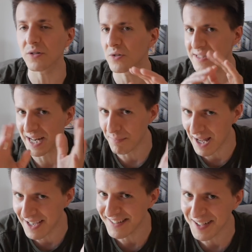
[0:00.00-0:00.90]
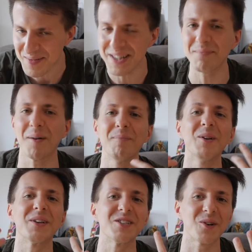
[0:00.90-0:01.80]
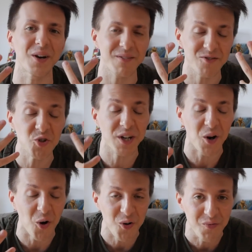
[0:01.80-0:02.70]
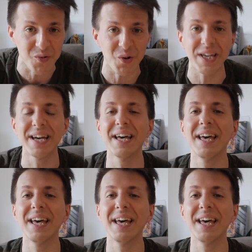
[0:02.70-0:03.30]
non sarà blind run quindi ma me lo rigero- giocherò con voi